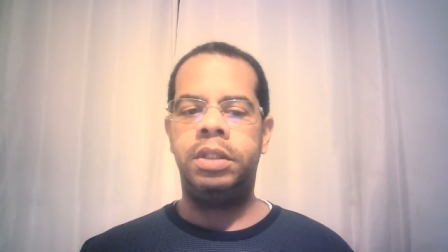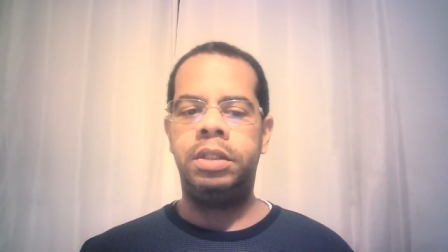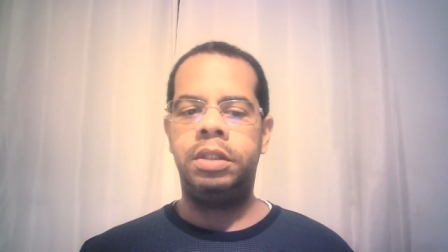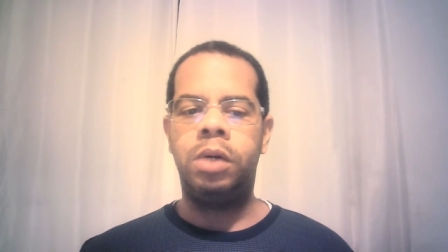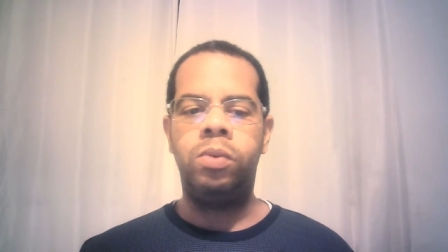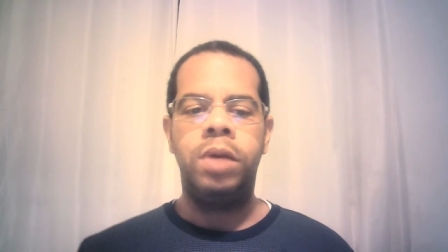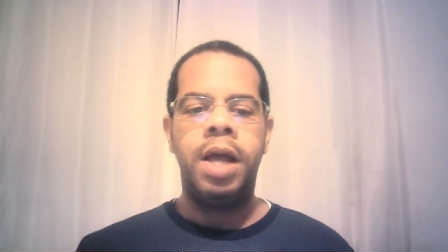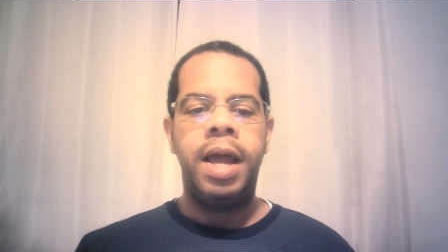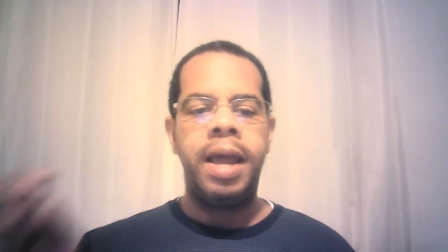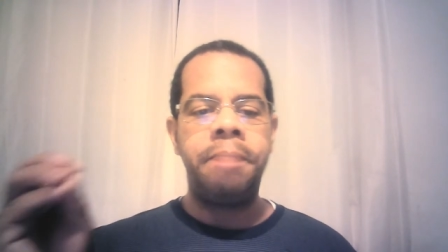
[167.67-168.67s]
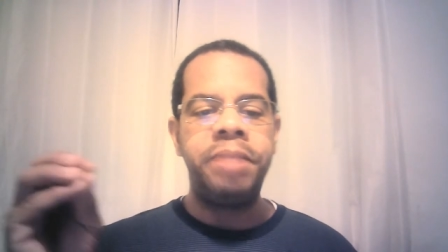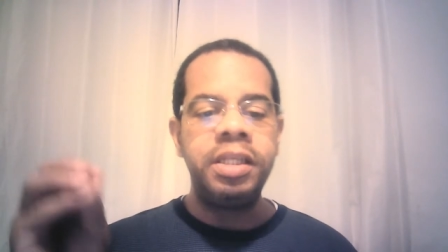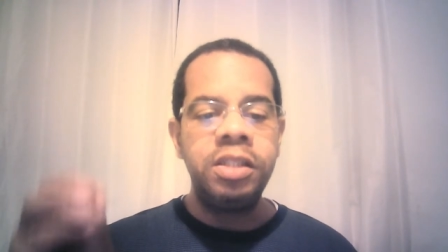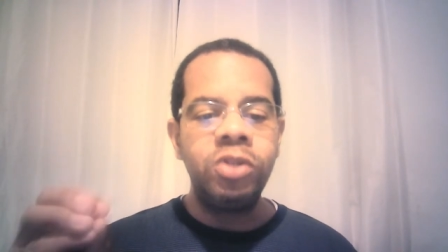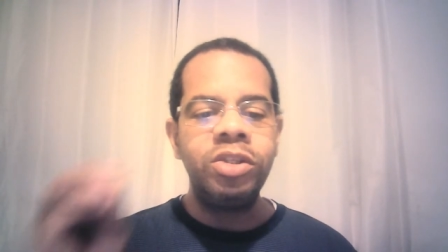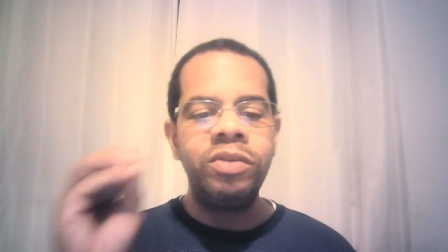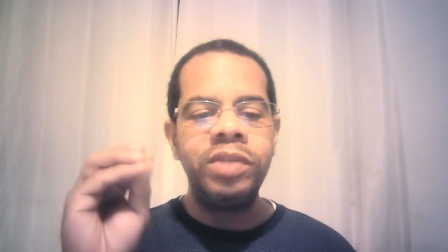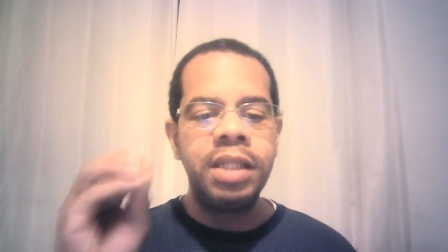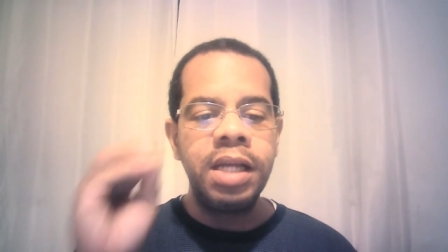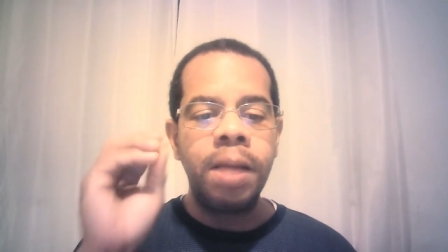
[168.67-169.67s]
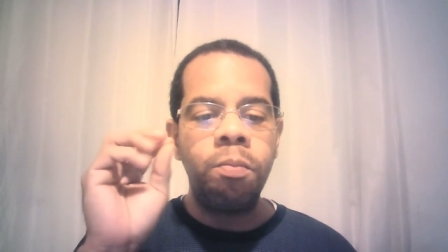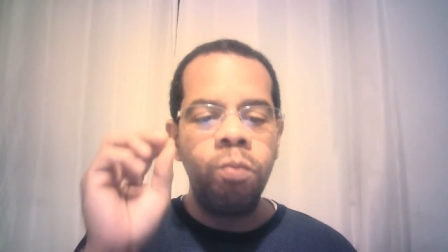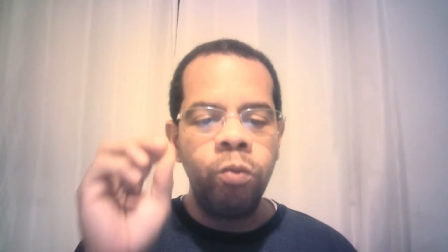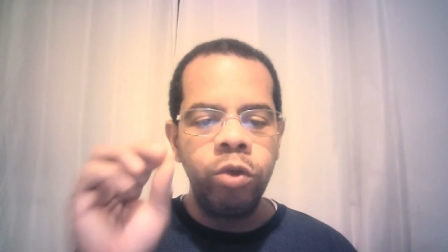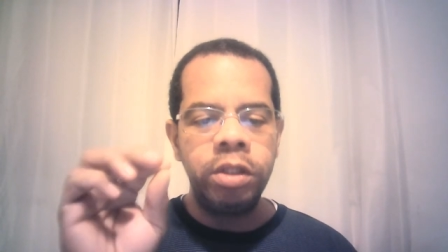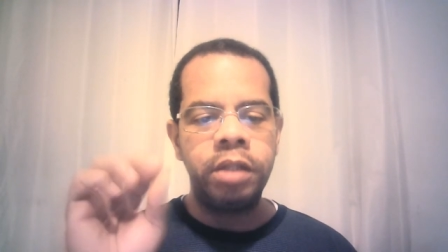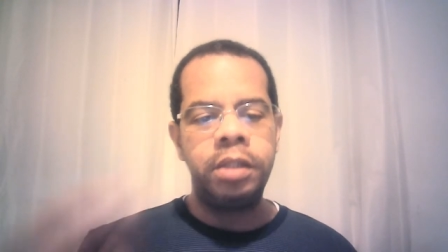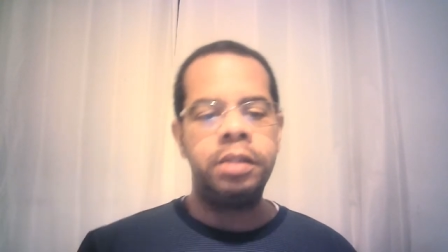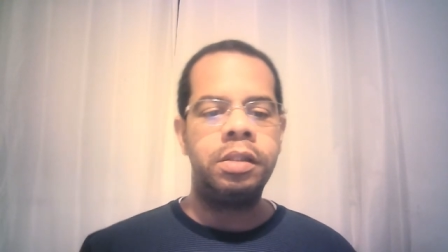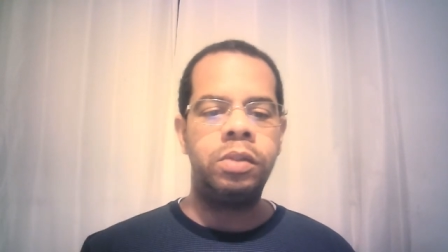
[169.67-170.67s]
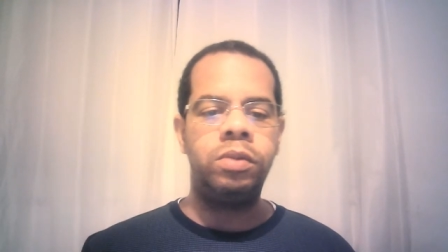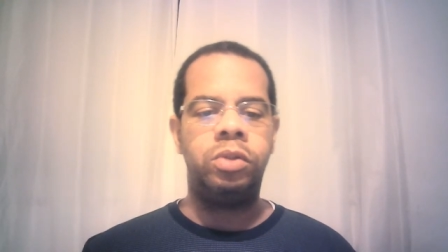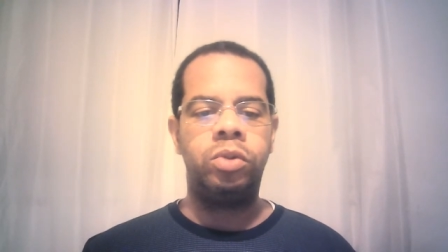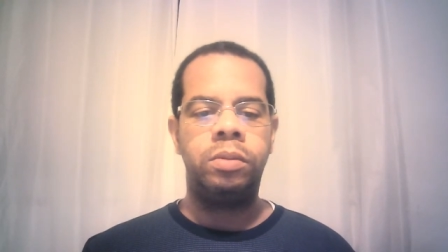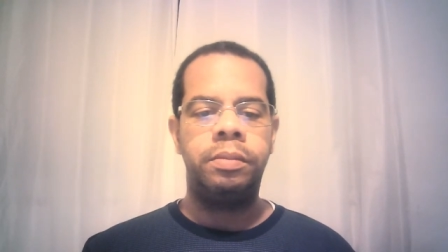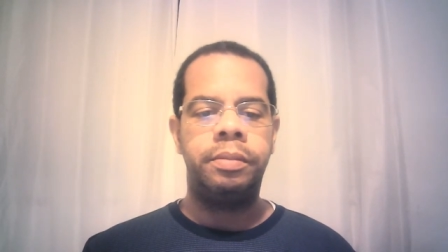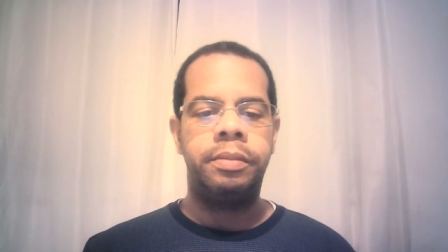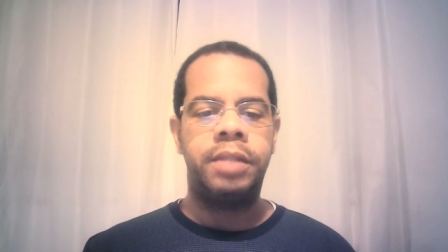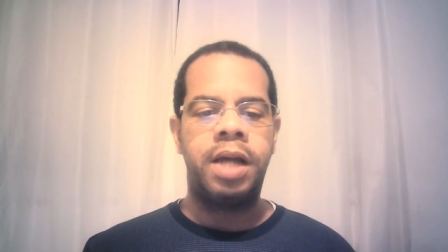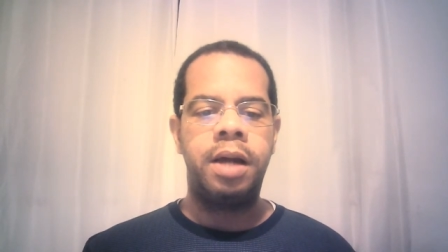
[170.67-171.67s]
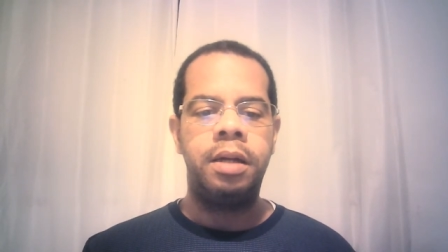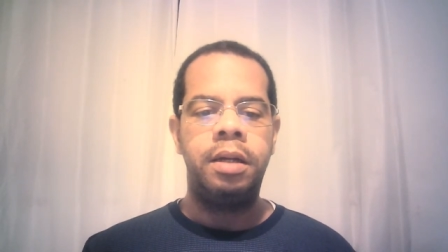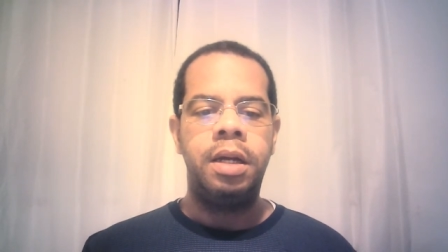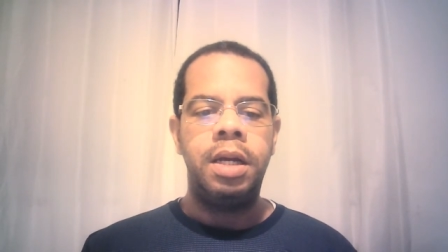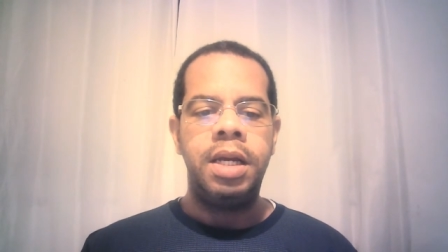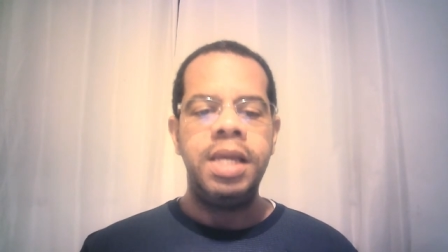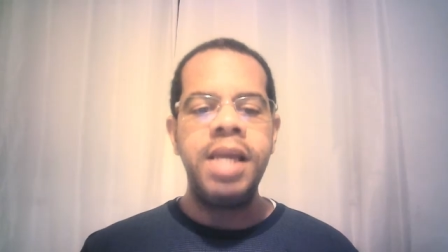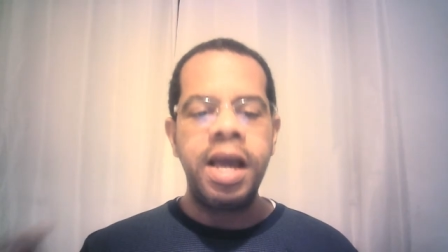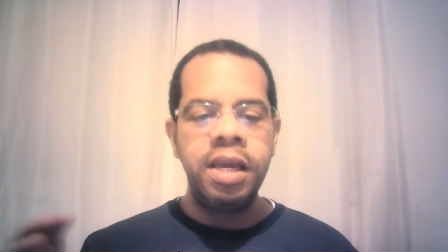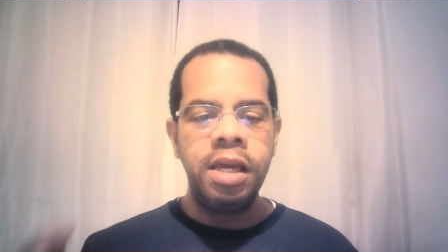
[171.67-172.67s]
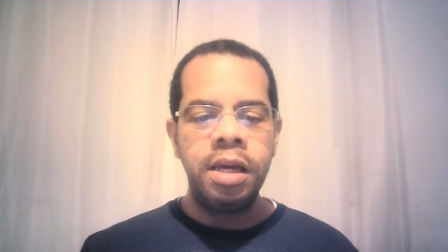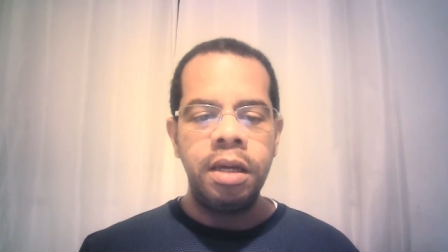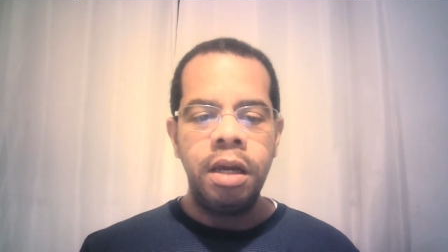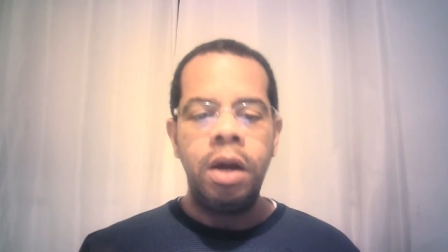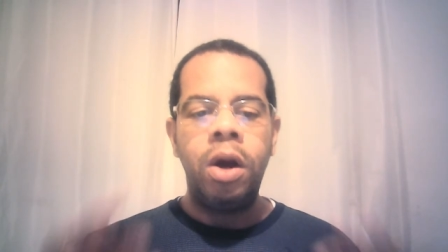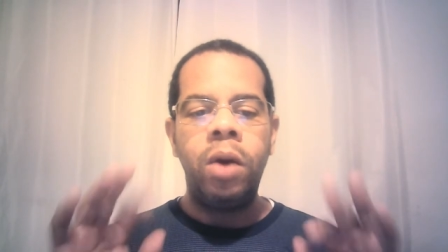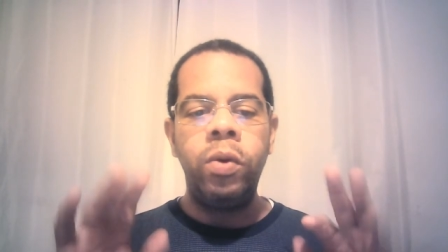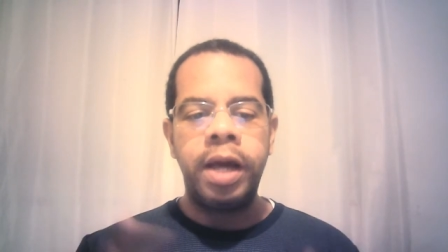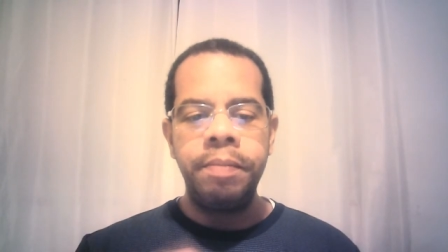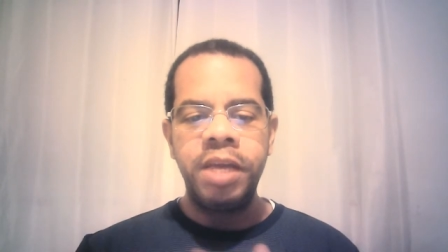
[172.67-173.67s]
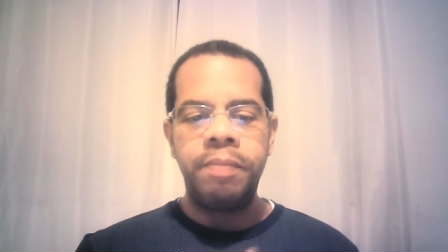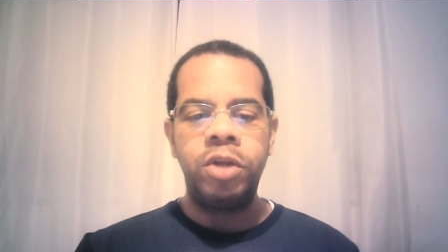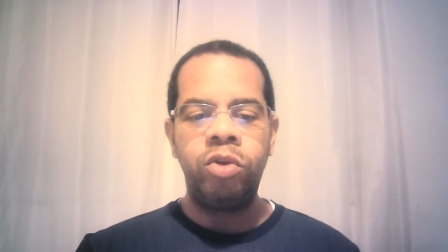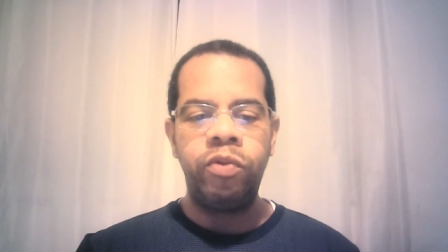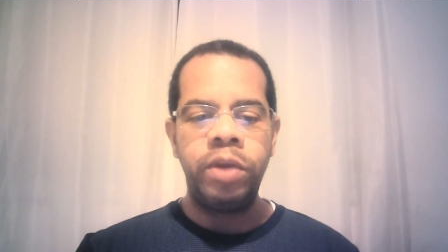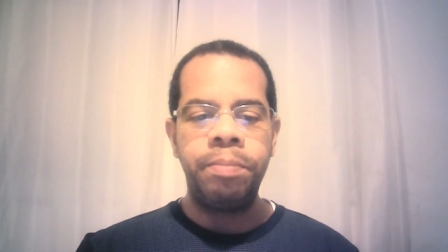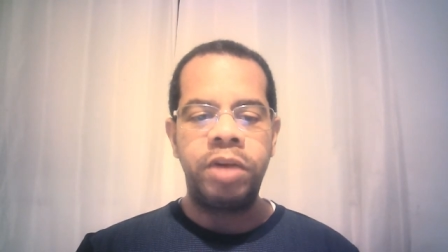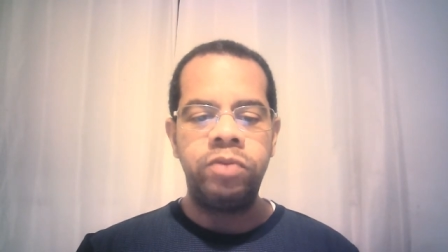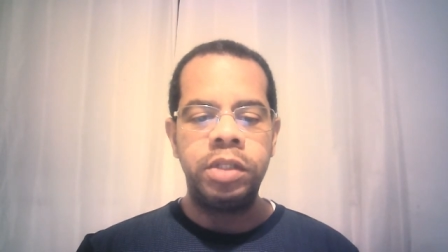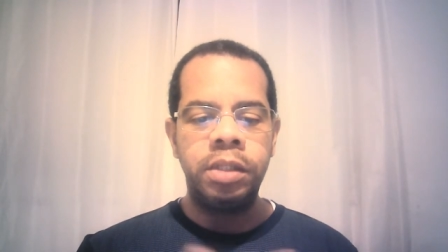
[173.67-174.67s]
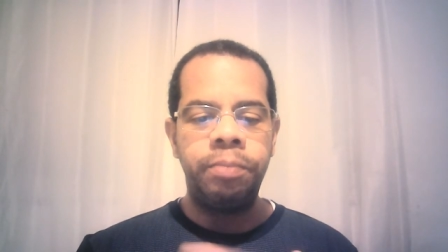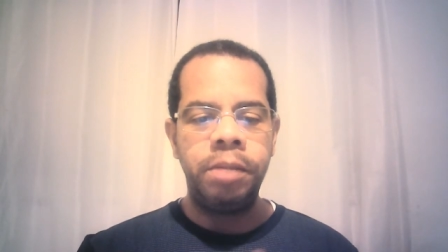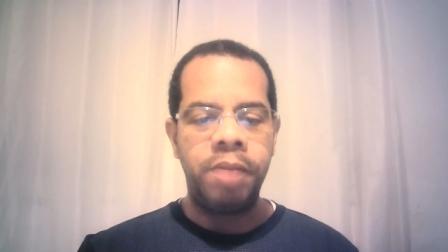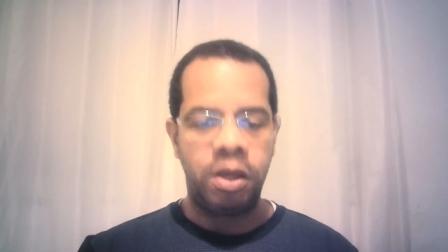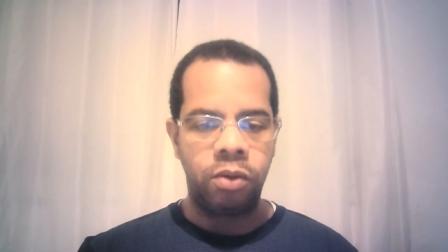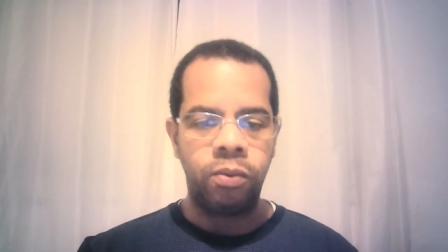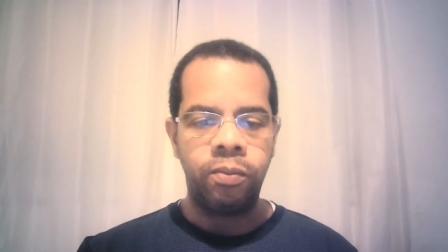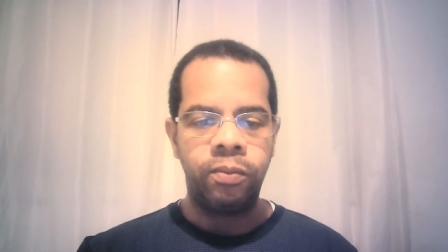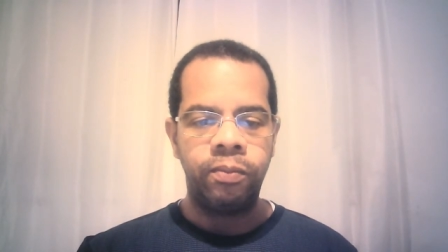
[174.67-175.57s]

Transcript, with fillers: Então, é preciso que você tenha muita atenção nisso, tá? E aí o encaminhamento vem para você por e-mail.